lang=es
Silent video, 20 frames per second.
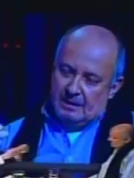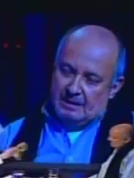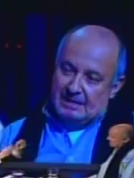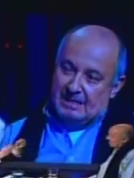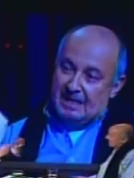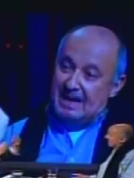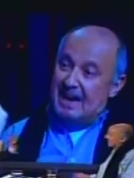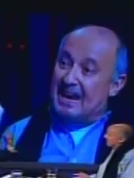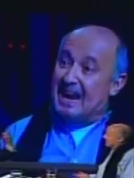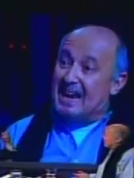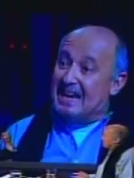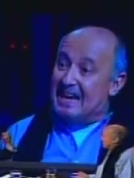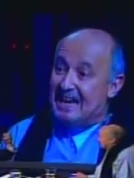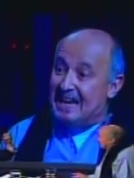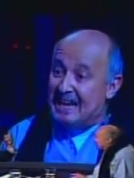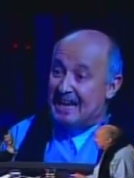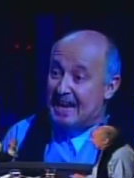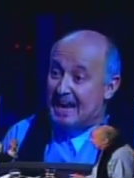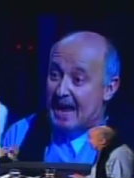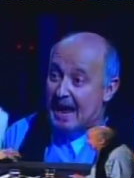Esa era la
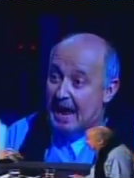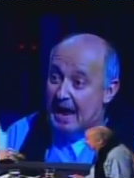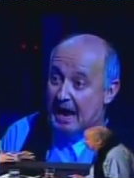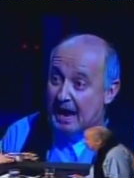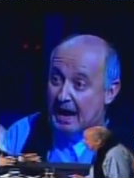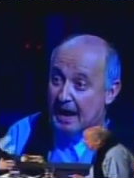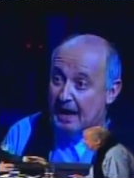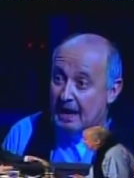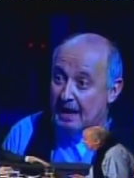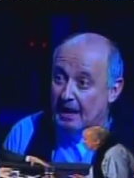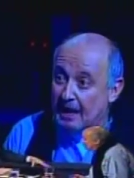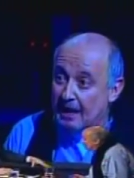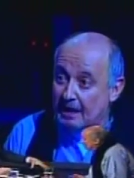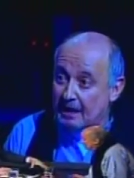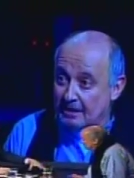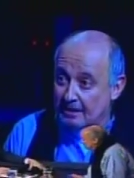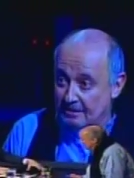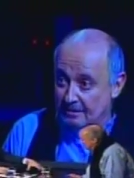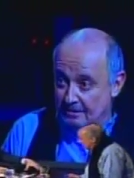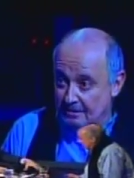línea. la línea,
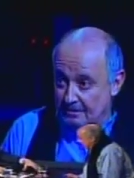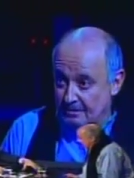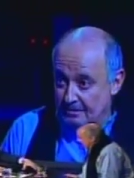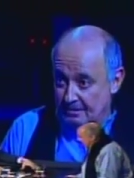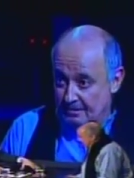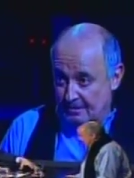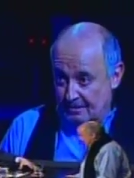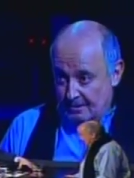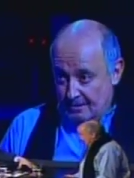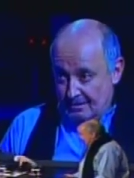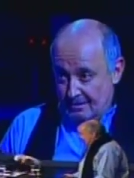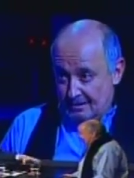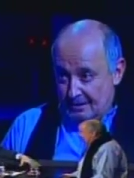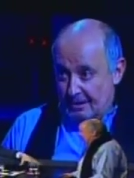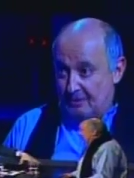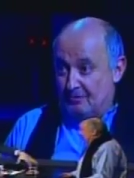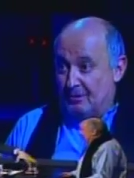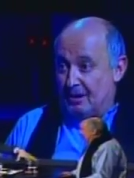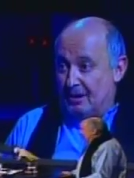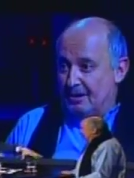ya. ¿De
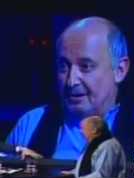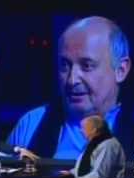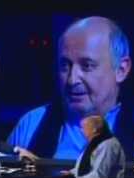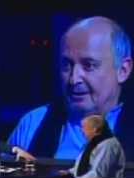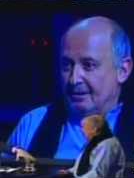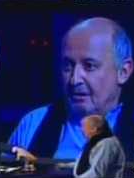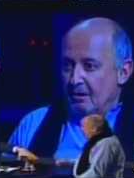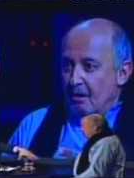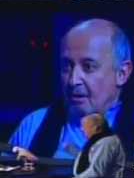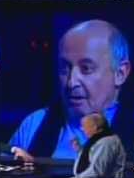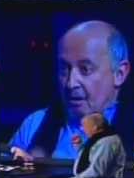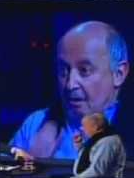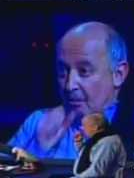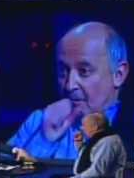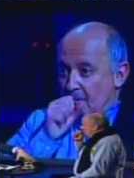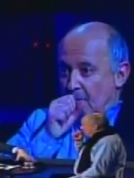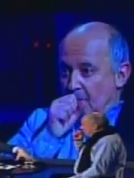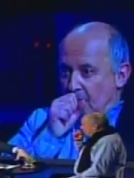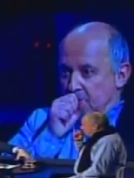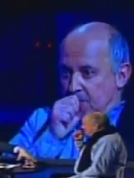eso, ¿De eso
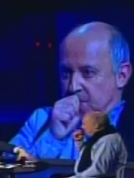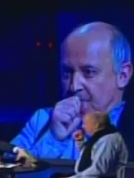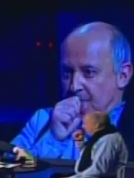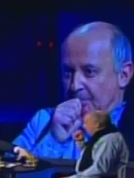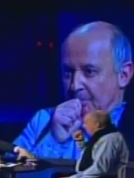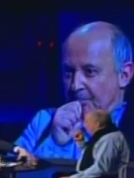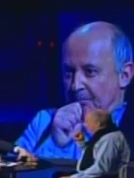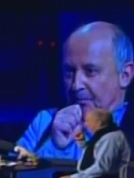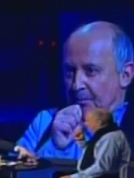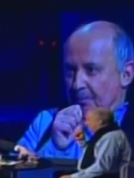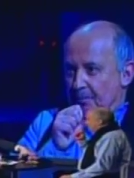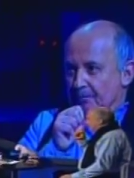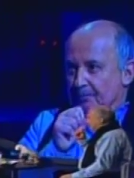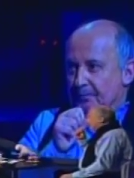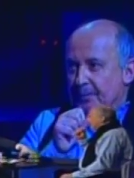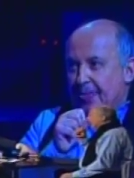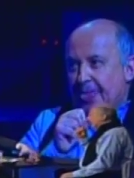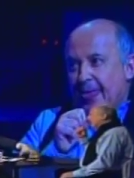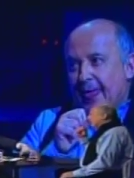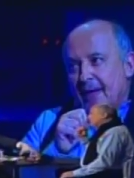hablaron en las reuniones,
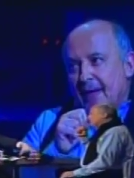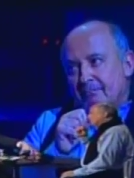Taniquique?